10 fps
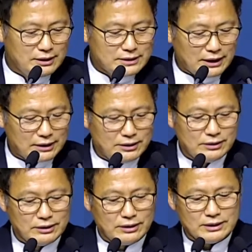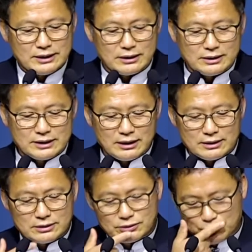자기 엉덩이 살을
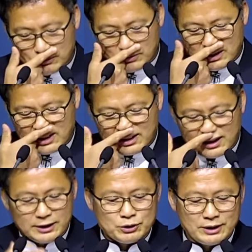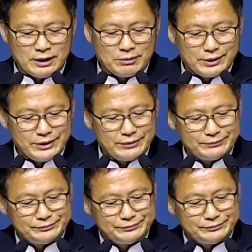잘라서 수술을 해, 해줬다고 그래요.